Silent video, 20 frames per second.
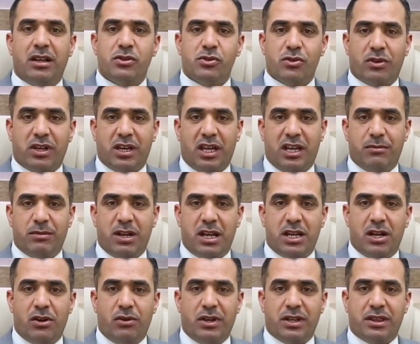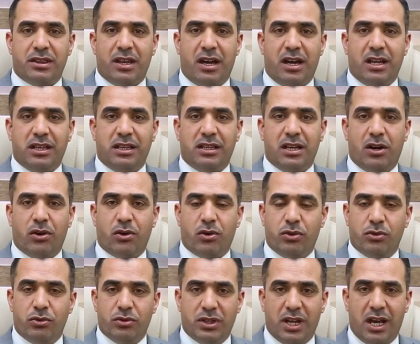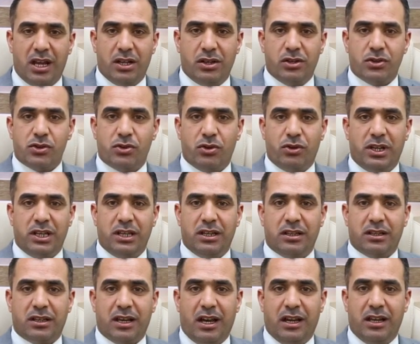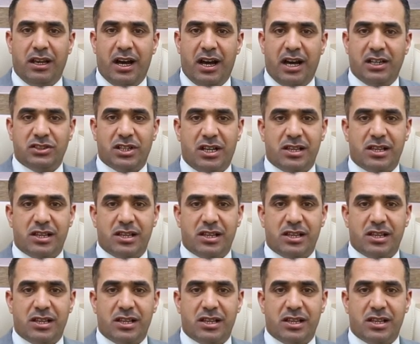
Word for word: السكري من النوع الثاني يأخذون الإنسولين كعلاج